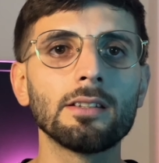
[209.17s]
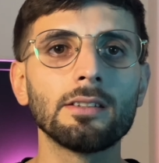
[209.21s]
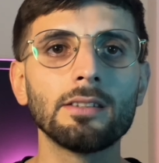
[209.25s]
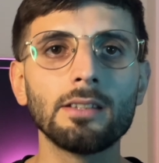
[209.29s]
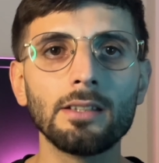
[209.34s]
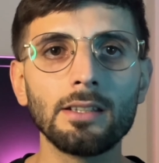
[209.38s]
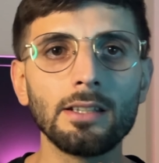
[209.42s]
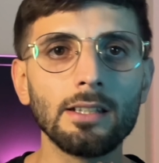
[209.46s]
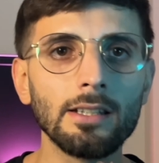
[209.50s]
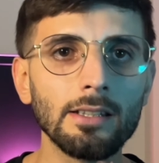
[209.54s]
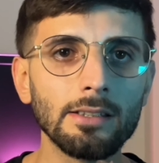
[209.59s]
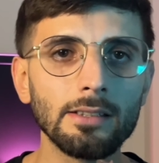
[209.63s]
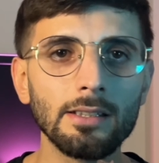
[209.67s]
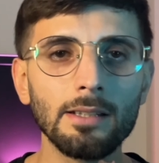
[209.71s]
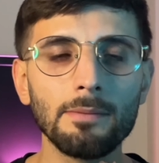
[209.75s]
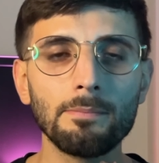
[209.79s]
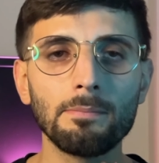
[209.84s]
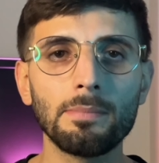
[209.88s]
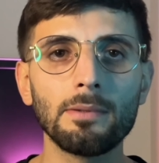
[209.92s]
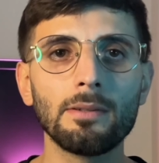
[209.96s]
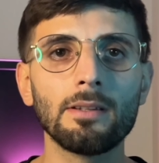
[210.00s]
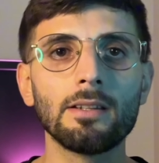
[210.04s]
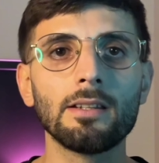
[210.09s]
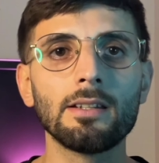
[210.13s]
Y en
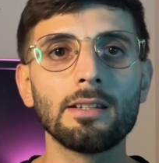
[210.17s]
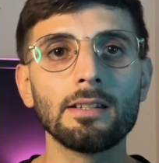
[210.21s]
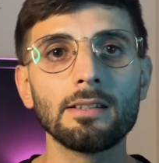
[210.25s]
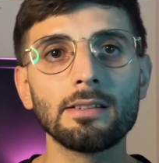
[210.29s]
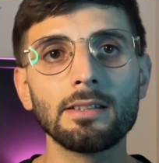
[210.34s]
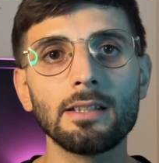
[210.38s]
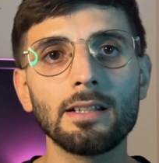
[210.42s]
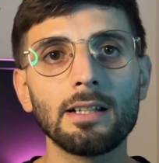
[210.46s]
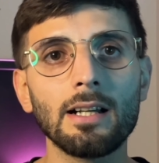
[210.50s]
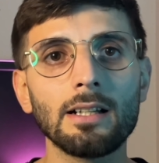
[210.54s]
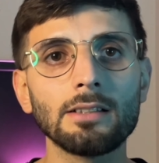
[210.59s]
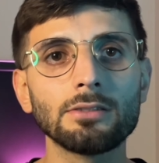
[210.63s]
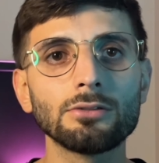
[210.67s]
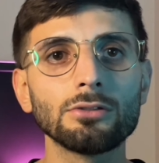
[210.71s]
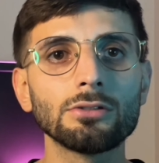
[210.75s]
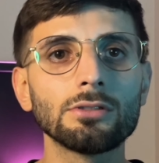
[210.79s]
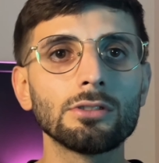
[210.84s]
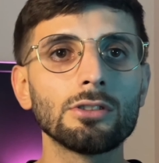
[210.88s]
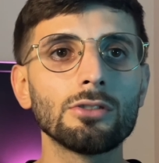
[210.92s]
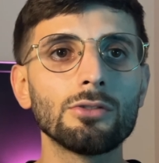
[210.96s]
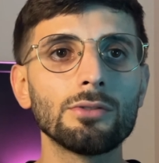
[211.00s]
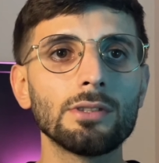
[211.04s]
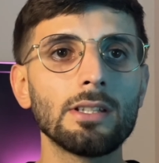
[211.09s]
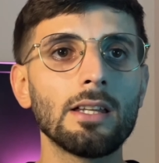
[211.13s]
este, en este caso
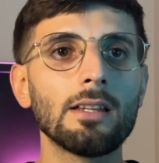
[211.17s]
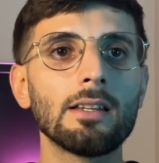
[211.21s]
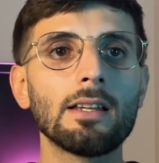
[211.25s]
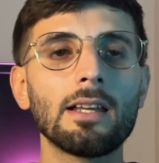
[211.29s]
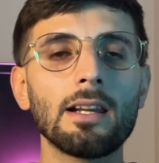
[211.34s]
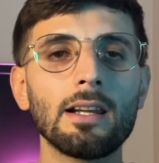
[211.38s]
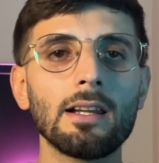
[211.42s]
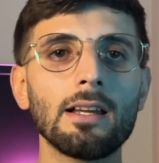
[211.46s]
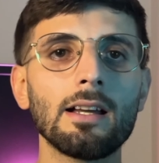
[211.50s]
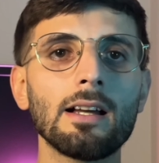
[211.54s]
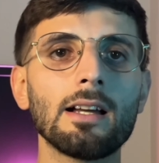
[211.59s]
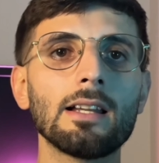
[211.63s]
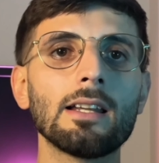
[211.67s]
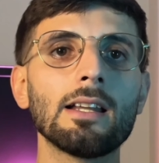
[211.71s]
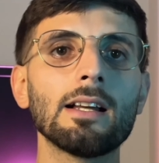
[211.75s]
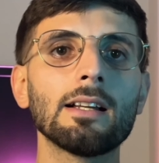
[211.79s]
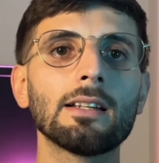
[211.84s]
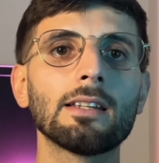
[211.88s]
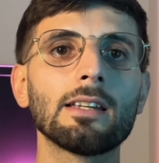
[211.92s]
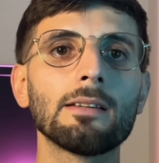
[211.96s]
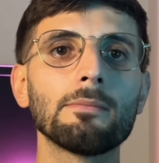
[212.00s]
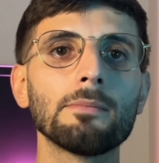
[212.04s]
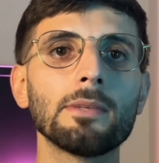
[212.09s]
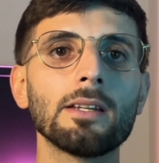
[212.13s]
se lo voy a dar a
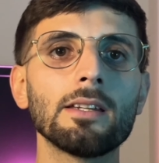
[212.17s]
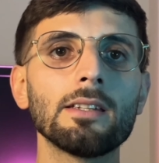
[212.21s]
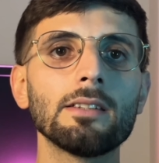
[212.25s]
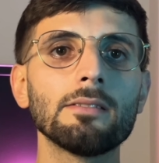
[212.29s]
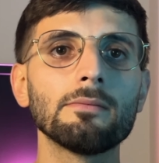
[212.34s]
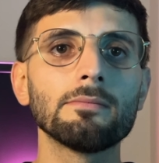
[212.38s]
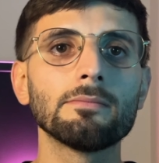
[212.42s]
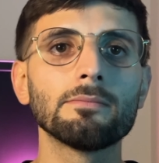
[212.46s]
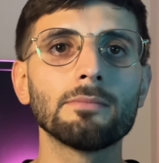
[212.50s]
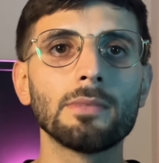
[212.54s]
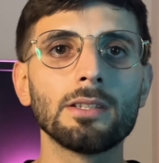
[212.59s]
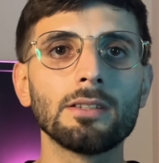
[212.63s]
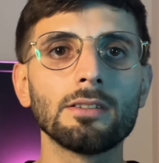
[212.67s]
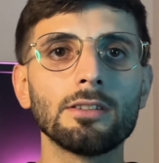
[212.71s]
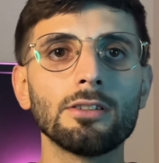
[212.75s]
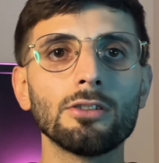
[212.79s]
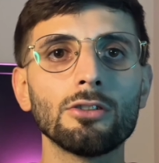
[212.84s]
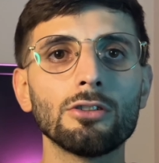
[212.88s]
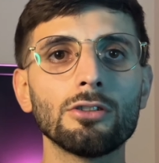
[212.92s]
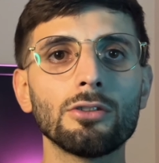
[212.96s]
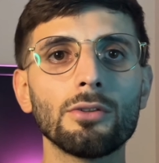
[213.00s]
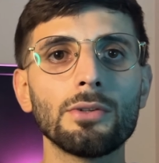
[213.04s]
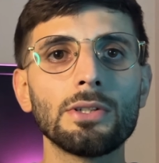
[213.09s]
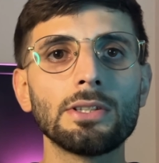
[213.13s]
la Kemei
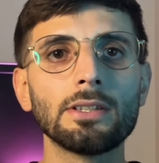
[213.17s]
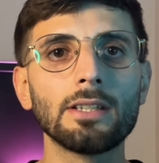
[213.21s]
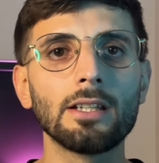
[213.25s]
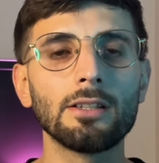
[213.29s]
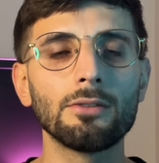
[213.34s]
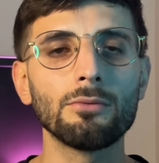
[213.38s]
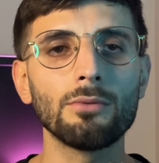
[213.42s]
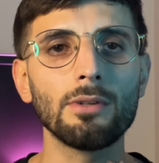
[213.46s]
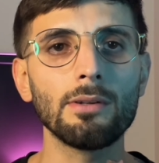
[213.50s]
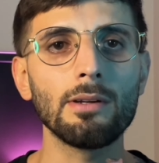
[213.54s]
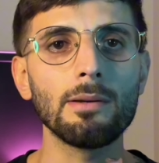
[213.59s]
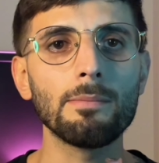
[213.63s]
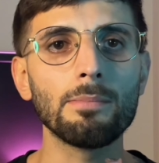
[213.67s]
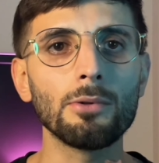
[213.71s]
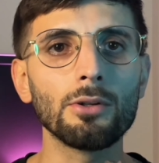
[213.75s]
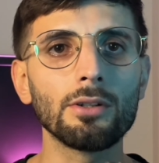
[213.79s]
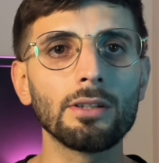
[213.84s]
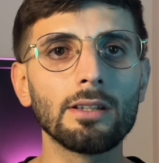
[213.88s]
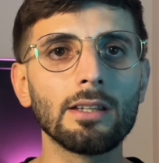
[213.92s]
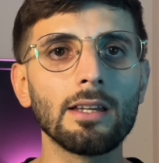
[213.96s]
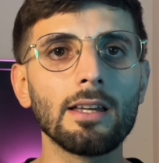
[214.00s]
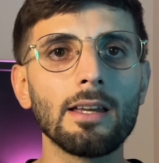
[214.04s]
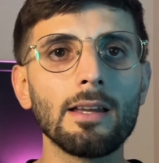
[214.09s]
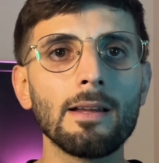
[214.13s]
22.99
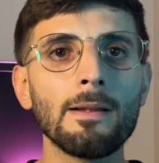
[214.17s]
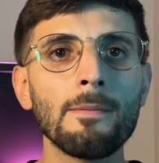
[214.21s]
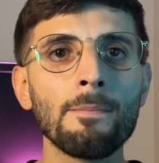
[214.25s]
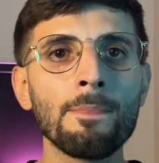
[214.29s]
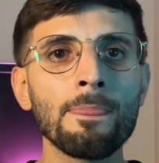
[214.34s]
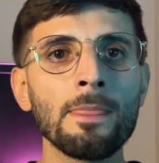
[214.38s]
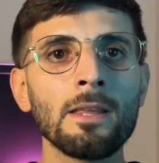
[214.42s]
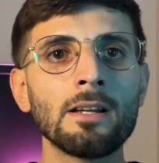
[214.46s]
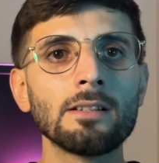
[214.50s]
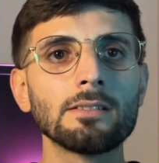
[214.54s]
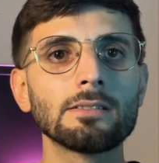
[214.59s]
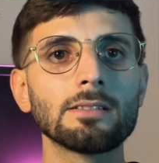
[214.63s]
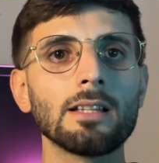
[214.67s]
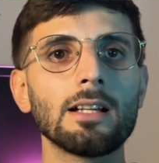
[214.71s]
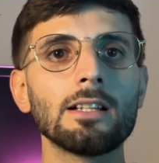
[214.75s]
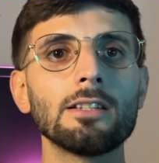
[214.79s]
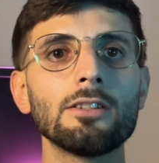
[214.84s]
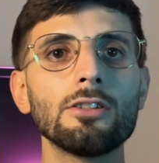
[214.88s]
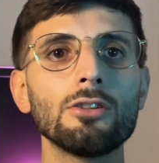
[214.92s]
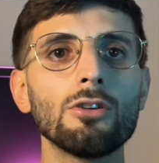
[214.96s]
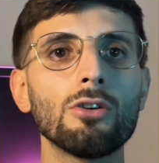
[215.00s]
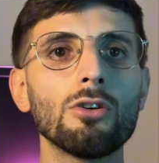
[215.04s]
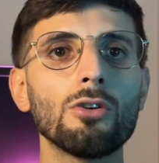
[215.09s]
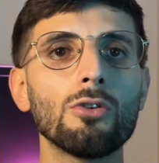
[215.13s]
porque
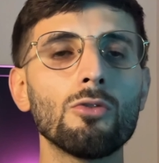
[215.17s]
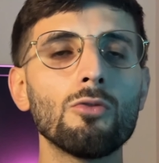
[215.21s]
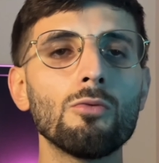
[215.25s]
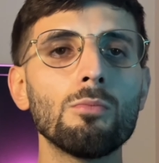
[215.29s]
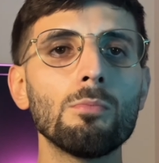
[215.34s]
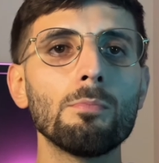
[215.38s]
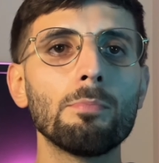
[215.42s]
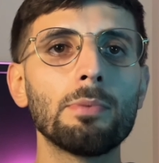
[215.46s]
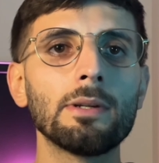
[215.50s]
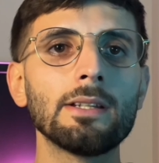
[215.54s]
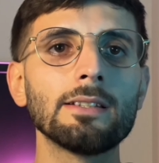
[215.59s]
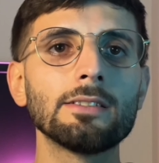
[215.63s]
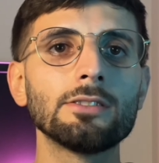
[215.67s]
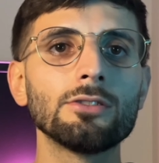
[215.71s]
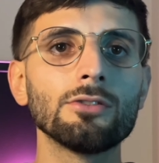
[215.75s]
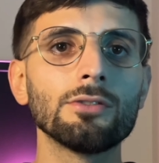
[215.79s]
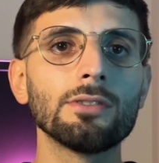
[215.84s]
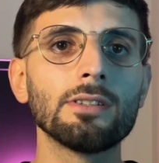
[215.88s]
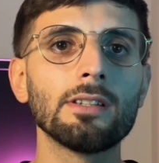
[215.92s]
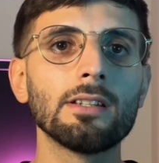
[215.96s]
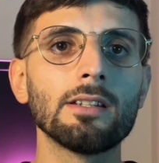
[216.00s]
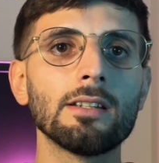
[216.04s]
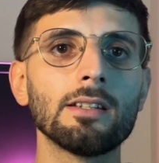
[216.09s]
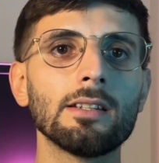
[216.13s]
salió un precio
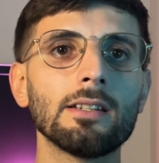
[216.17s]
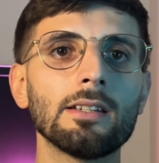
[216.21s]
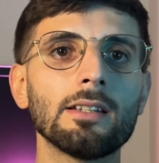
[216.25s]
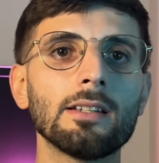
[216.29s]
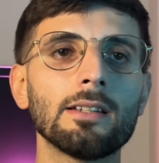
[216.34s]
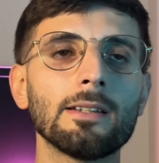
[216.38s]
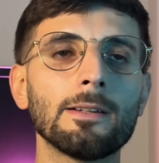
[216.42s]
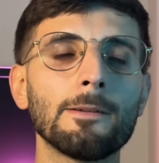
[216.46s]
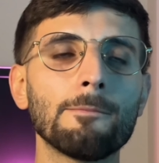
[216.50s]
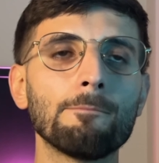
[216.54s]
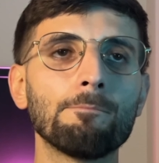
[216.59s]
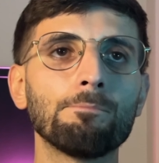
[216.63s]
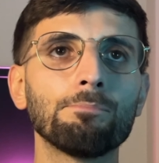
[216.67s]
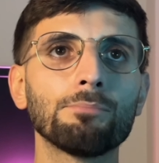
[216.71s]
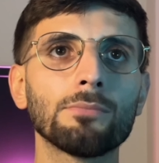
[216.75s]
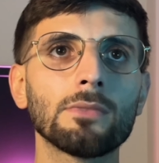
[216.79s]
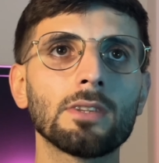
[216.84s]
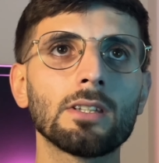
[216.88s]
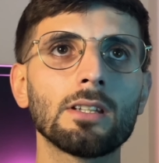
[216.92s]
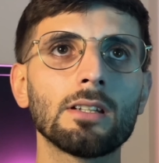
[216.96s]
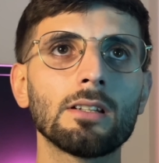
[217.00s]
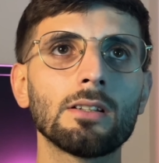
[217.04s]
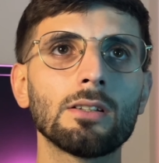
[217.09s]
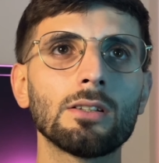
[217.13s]
de
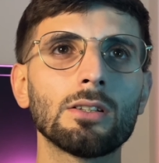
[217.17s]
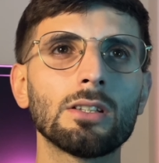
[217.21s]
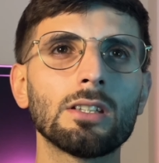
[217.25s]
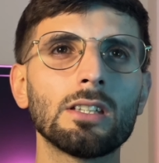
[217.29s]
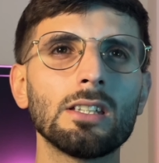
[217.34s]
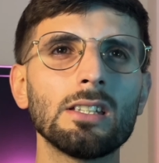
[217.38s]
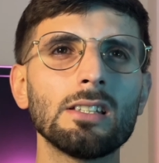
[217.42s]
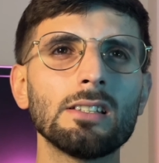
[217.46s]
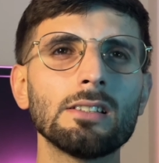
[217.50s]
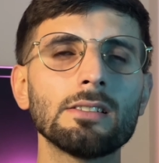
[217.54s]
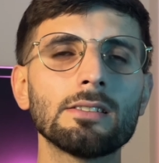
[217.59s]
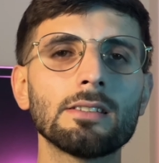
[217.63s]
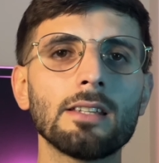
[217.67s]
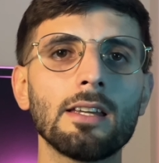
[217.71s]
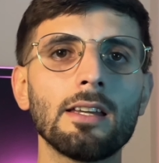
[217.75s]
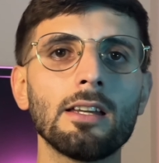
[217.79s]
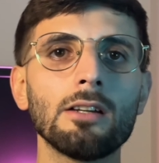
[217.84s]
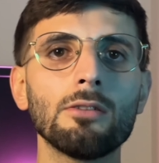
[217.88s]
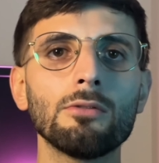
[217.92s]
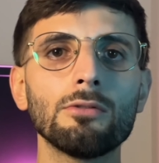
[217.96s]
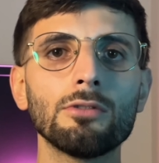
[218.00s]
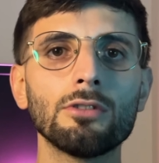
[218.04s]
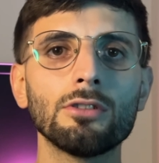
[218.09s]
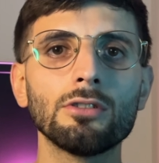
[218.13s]
15
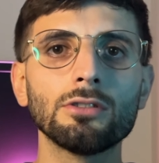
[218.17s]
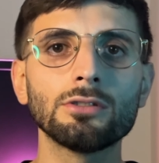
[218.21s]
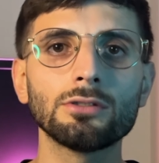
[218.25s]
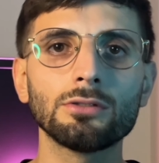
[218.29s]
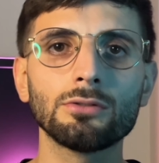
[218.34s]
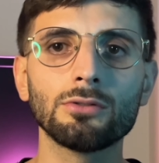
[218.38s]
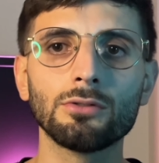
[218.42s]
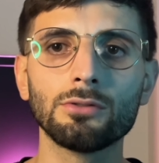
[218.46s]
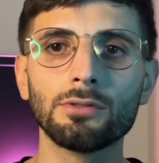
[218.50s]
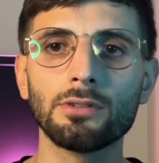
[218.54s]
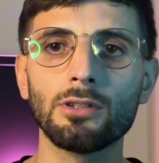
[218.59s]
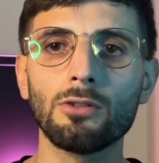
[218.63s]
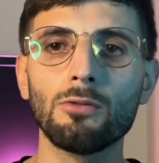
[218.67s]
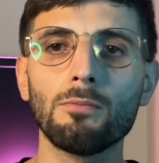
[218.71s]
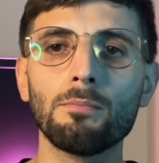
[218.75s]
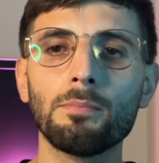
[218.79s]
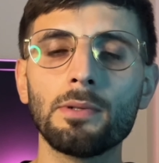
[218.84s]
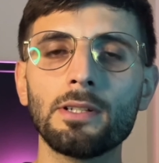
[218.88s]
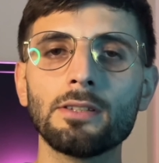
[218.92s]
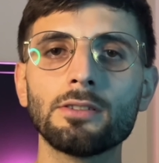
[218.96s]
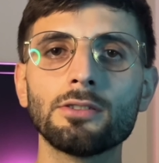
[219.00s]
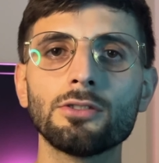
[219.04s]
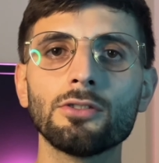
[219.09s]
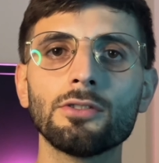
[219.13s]
euros contra un
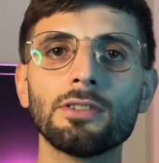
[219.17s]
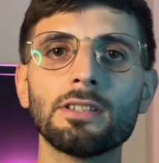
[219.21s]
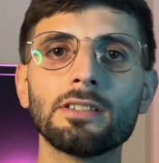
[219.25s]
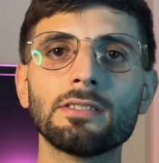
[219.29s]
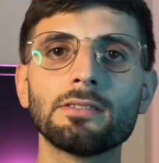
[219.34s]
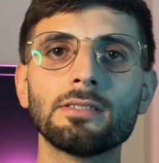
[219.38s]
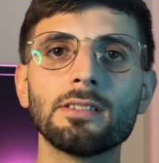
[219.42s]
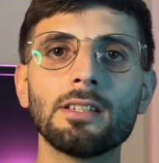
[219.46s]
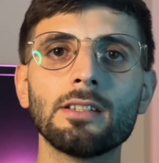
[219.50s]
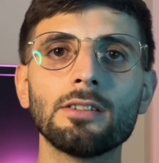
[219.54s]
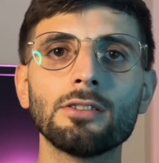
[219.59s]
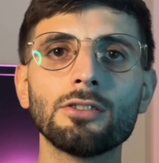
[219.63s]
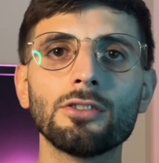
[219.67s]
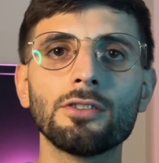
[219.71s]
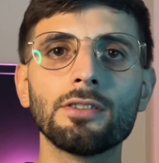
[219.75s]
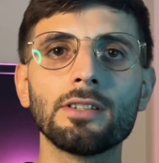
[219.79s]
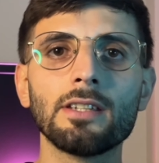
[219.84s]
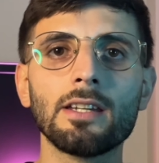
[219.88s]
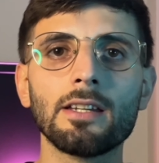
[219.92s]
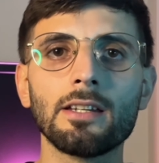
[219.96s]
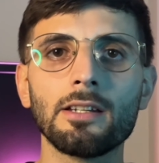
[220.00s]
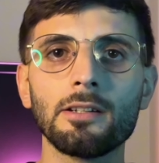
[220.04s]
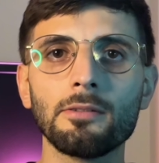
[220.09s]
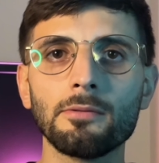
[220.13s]
precio de
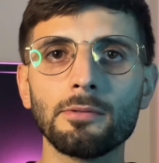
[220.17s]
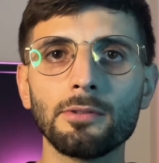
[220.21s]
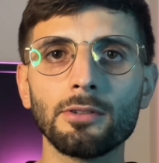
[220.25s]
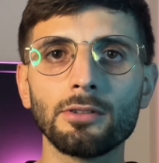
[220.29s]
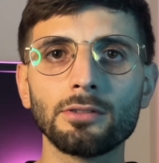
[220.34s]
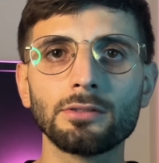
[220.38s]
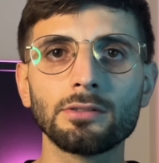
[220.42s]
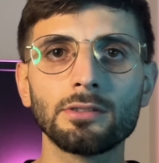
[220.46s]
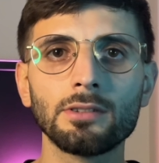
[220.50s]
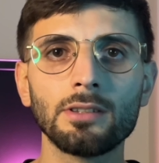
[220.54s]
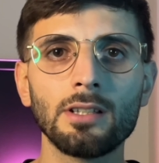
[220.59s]
110 euros.